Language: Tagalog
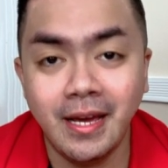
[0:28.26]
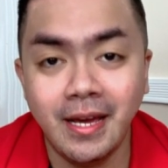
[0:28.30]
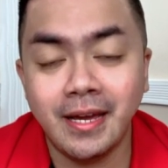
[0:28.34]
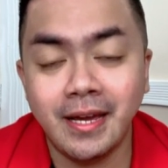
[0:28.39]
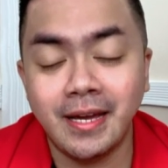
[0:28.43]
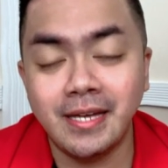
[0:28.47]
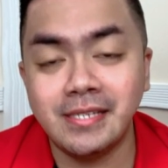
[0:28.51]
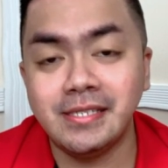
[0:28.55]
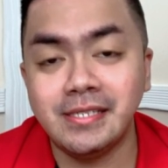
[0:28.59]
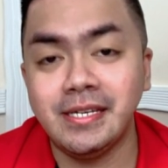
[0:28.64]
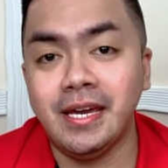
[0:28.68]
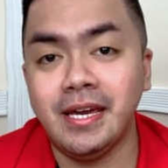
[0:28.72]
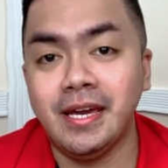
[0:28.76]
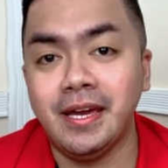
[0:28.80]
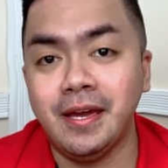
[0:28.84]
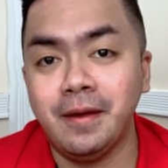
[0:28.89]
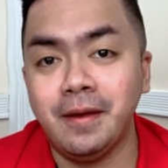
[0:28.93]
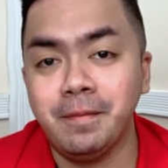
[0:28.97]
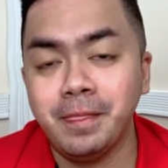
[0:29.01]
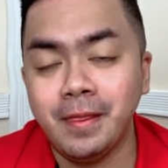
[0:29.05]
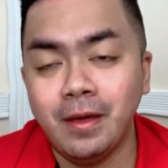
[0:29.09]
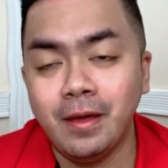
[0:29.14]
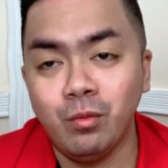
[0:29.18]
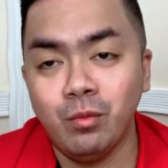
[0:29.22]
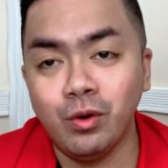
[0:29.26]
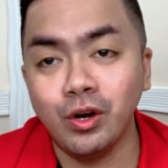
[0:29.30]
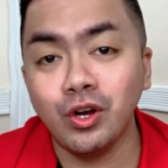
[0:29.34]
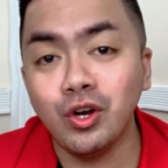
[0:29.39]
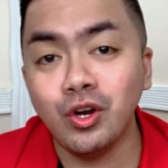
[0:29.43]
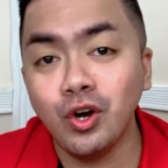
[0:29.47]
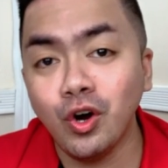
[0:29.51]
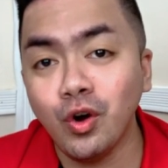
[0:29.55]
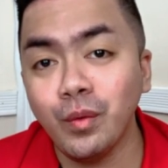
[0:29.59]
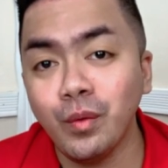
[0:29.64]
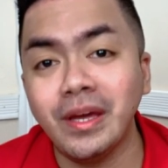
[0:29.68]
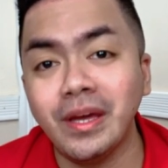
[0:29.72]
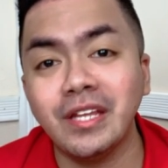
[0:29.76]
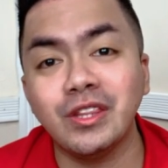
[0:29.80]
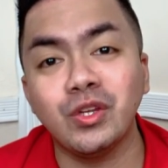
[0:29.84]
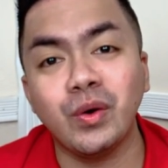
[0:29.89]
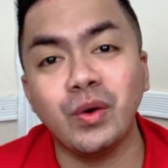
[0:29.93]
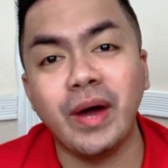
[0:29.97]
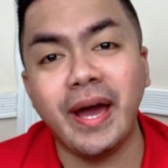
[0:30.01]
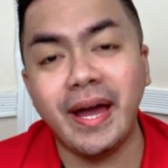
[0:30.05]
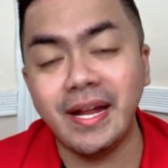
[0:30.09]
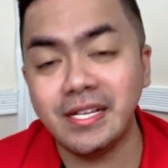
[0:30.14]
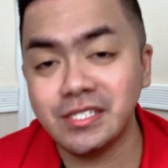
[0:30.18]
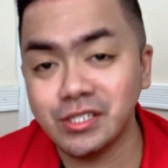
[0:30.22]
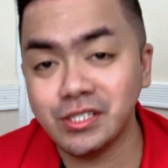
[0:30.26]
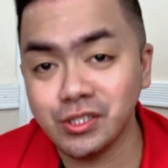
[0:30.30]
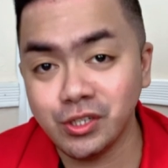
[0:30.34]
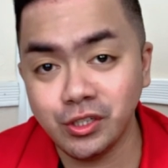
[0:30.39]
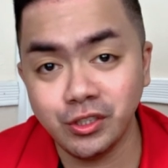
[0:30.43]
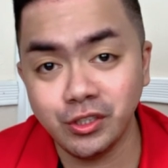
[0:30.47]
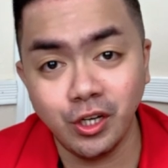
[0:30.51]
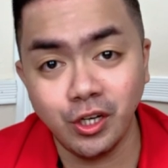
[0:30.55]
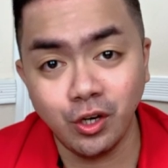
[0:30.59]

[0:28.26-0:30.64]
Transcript: Kasi we're going to answer the